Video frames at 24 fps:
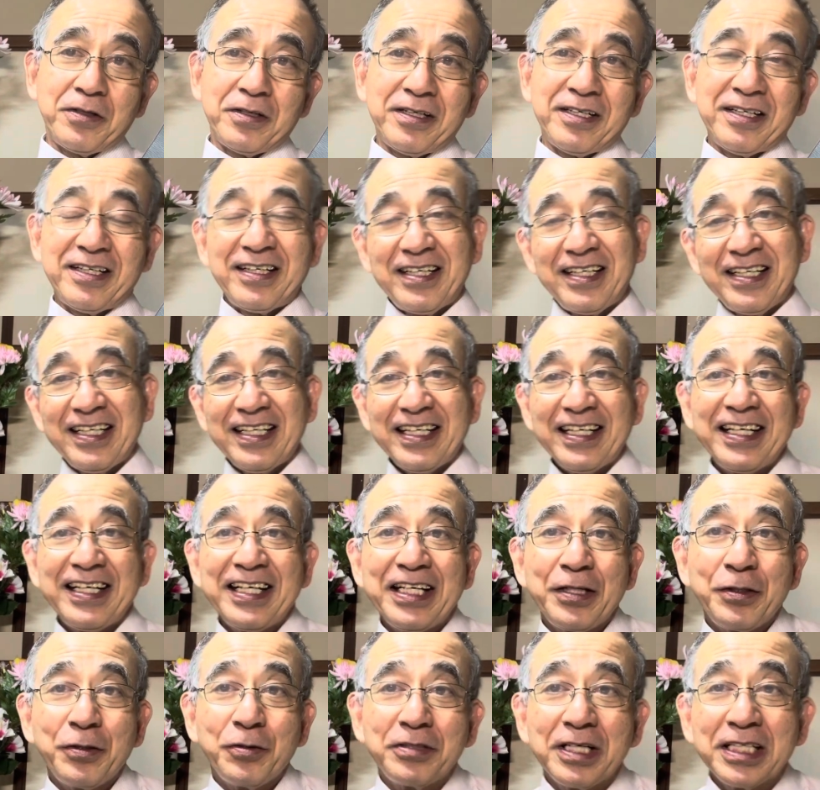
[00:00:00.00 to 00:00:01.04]

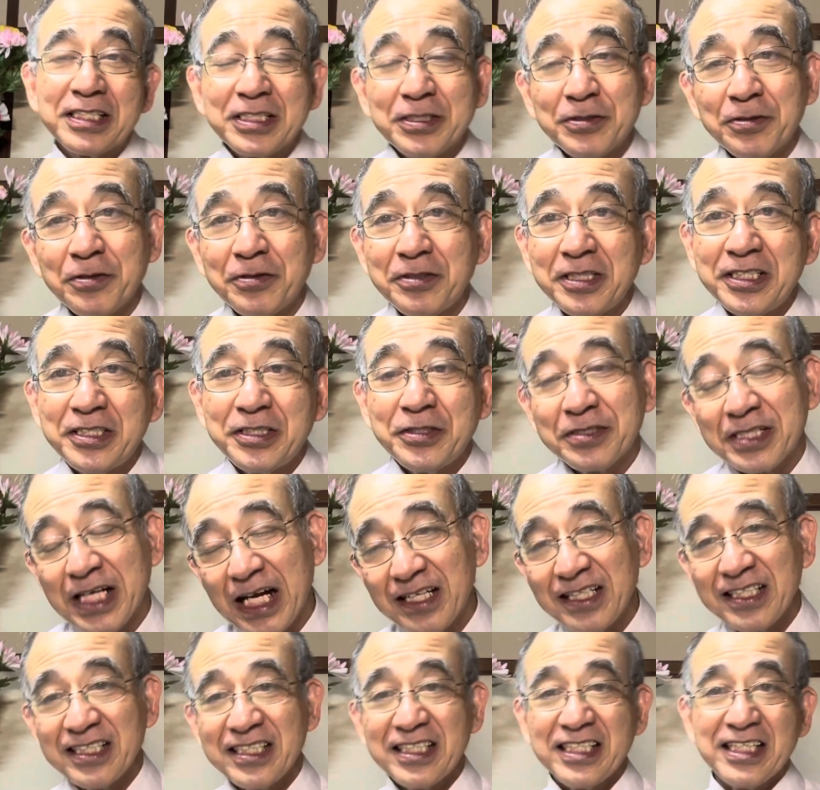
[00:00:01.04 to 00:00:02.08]
えー、6月の
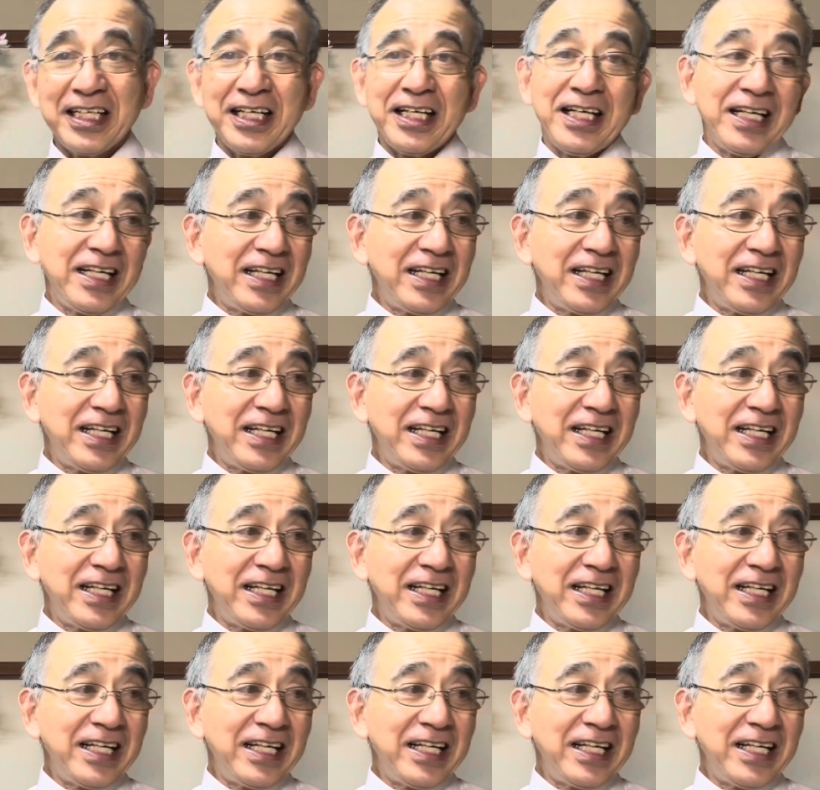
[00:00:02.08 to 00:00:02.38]
23日、